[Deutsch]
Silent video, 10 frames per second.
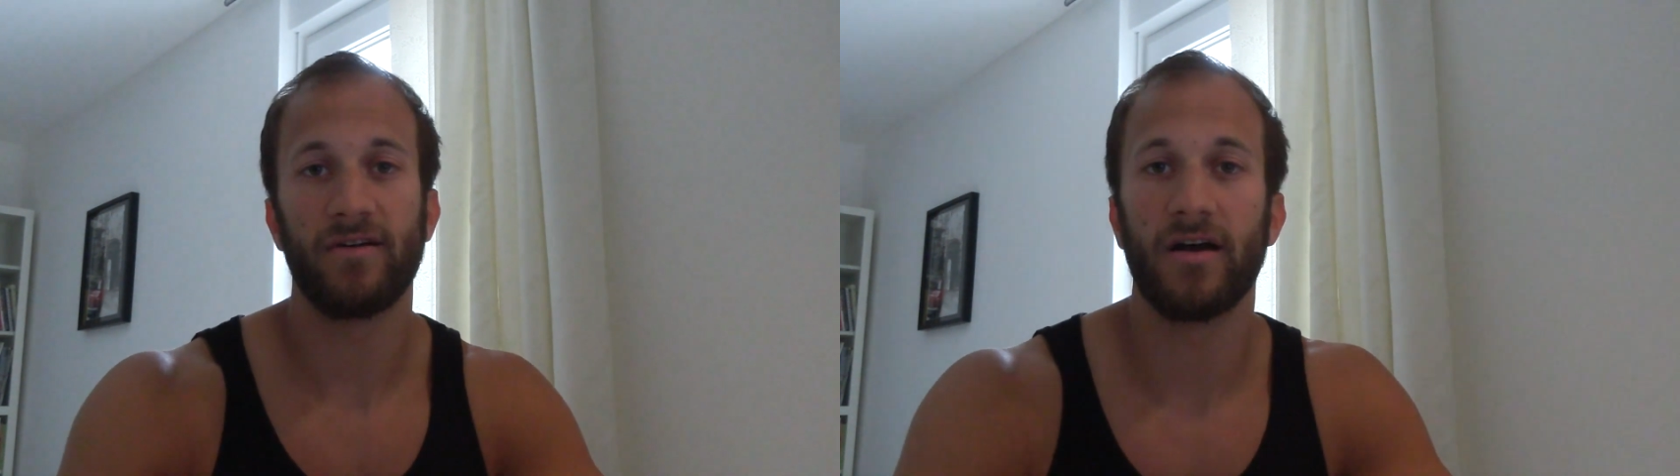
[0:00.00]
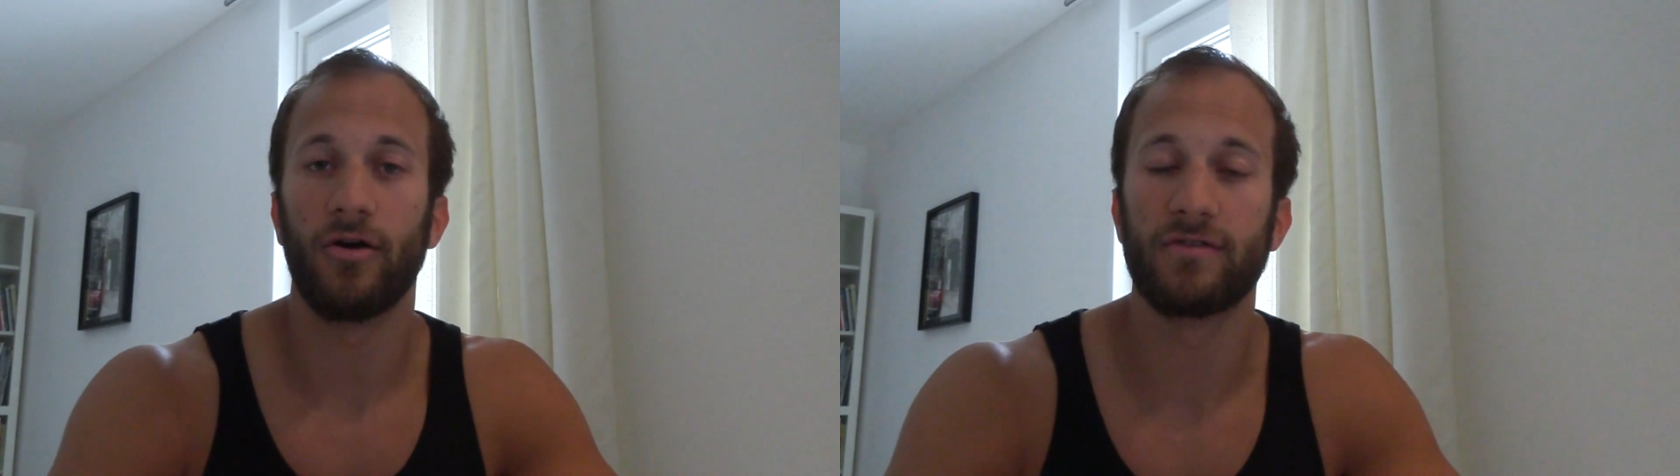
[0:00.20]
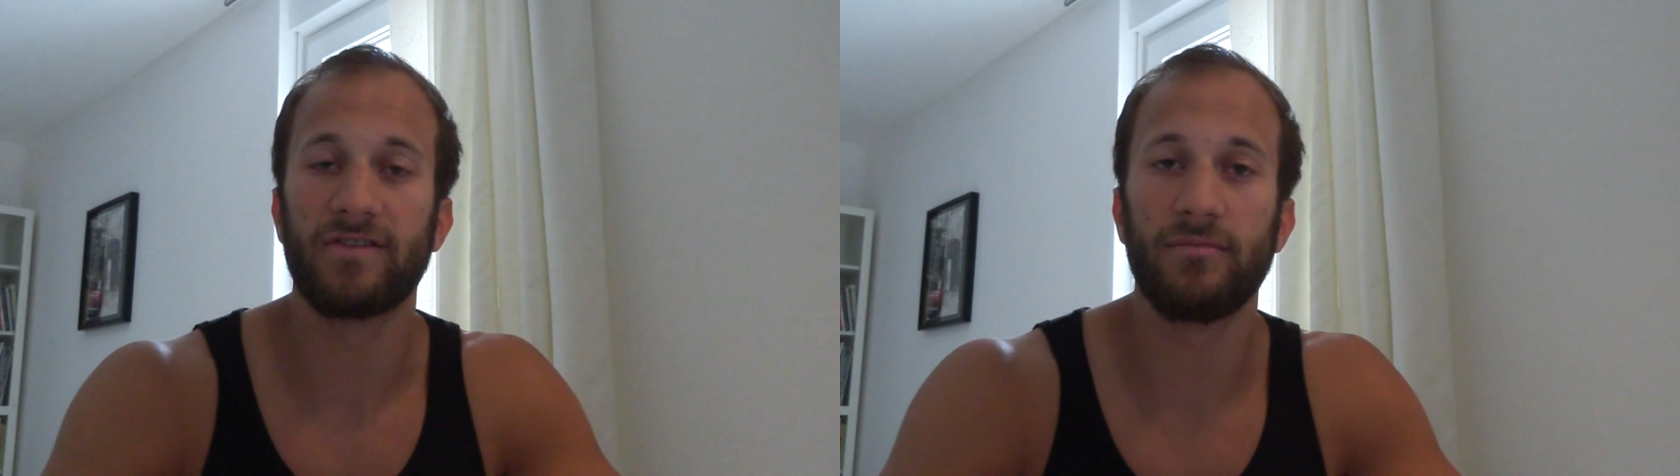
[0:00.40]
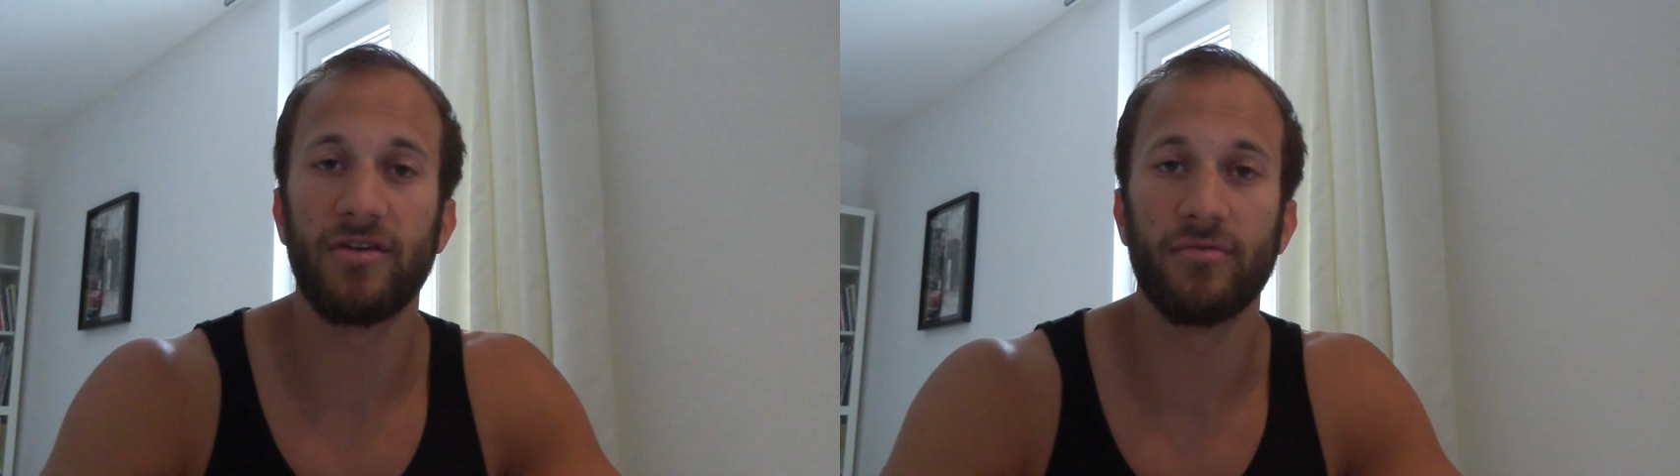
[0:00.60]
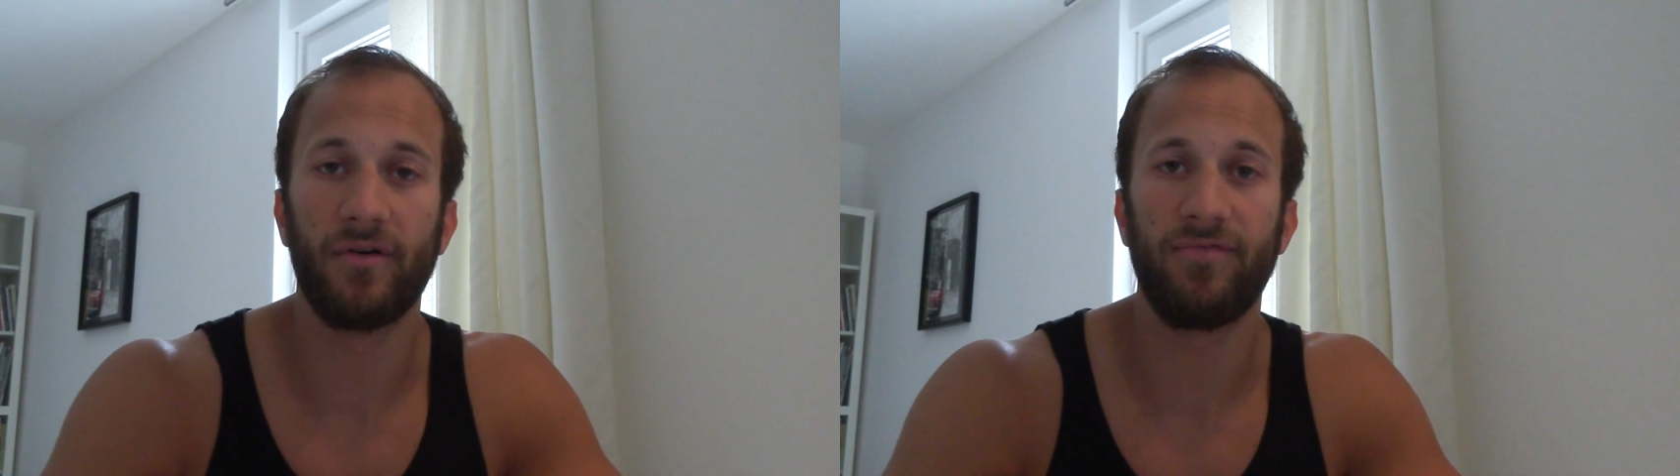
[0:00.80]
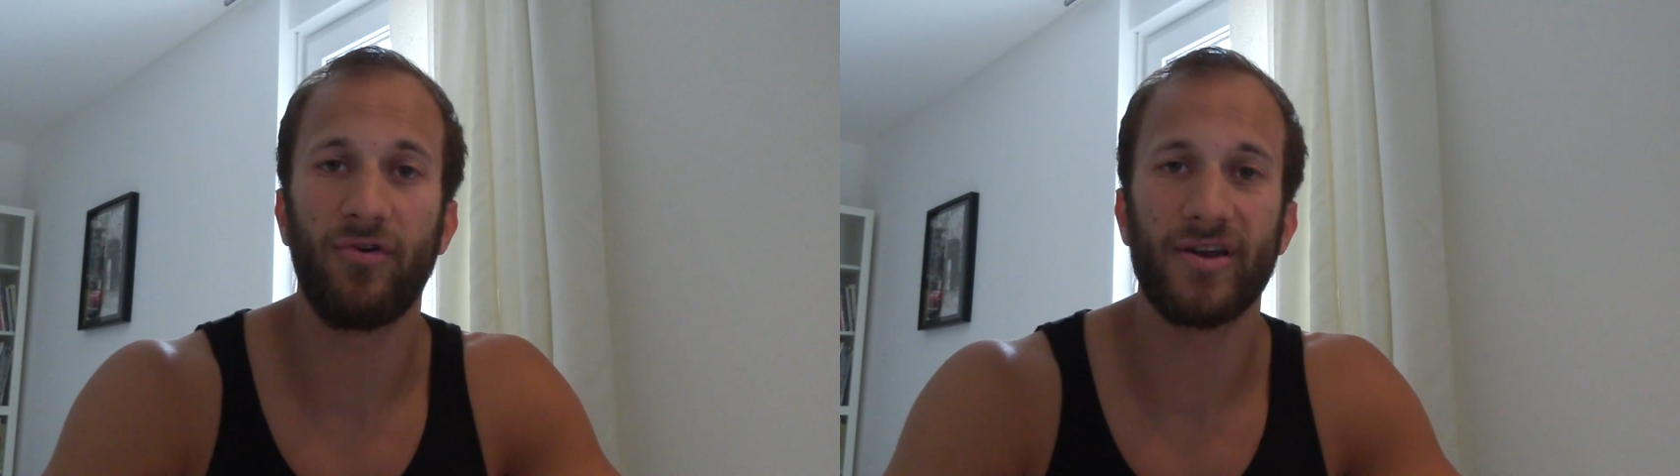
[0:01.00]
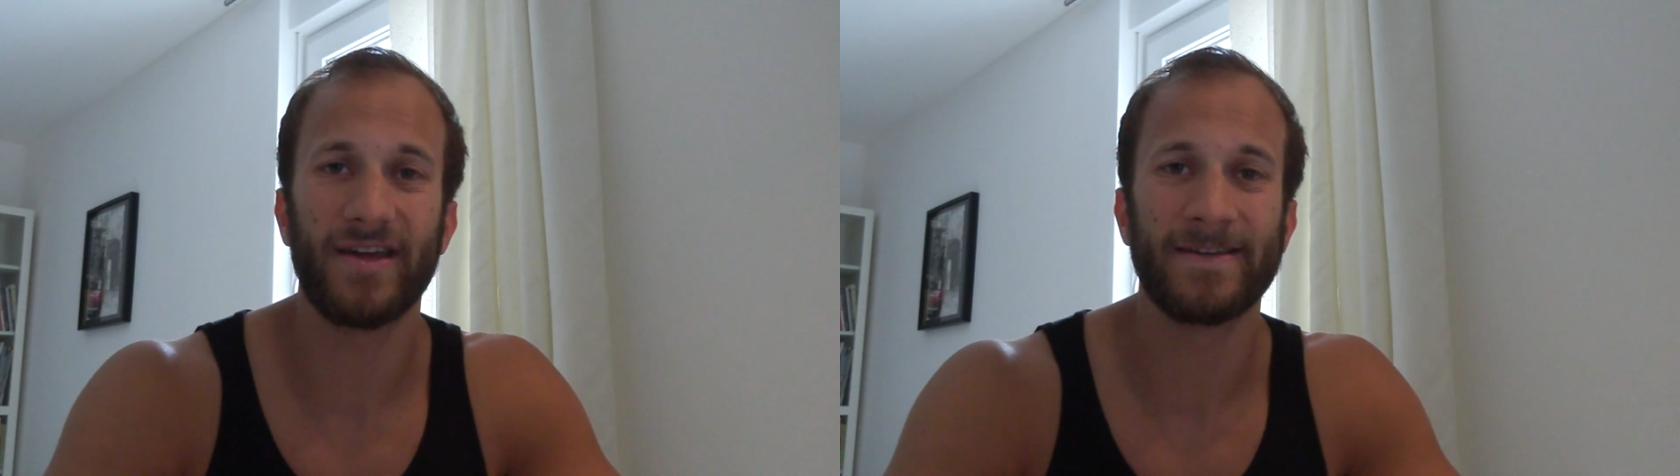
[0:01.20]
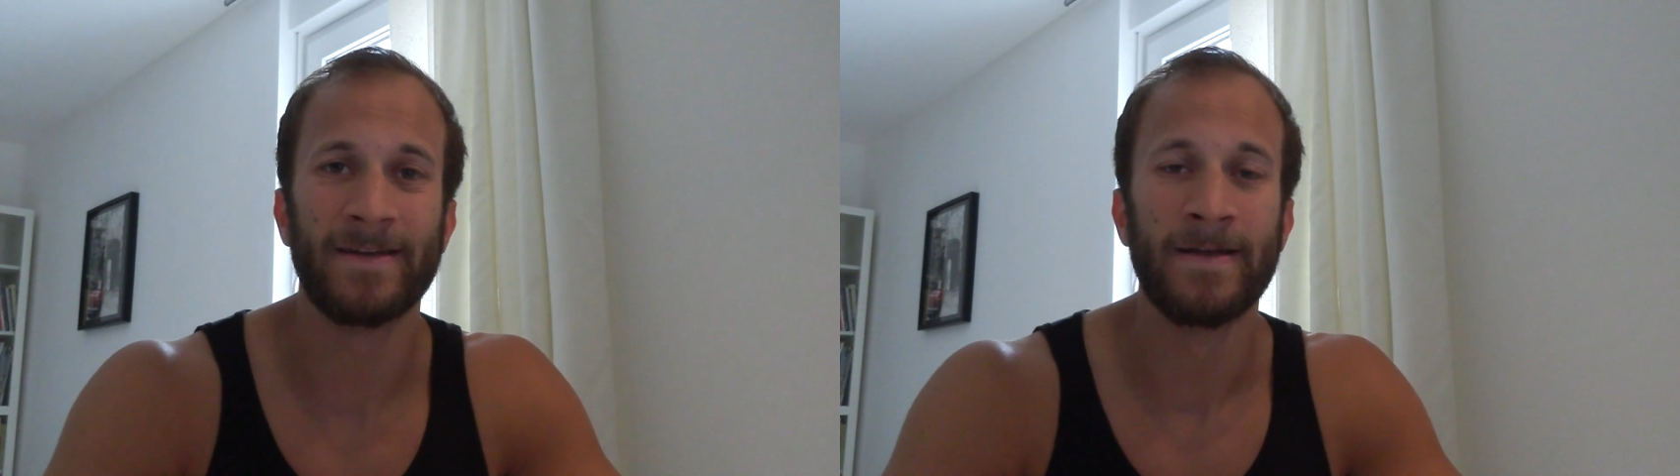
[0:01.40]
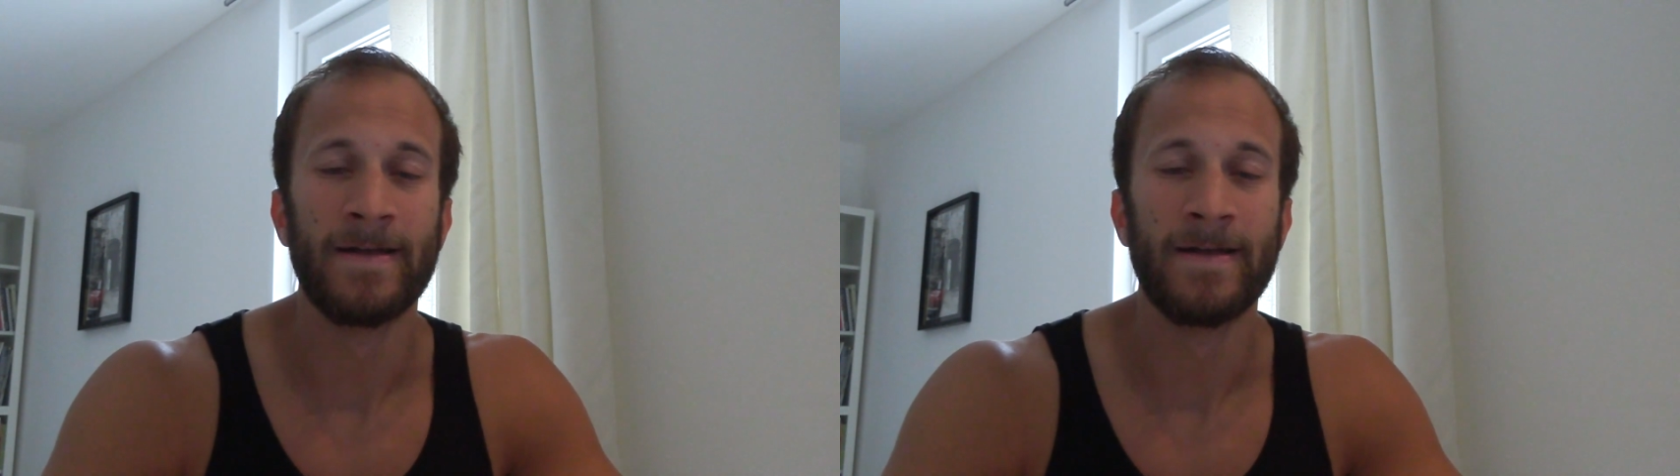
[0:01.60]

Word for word: war er auch ziemlich überfordert.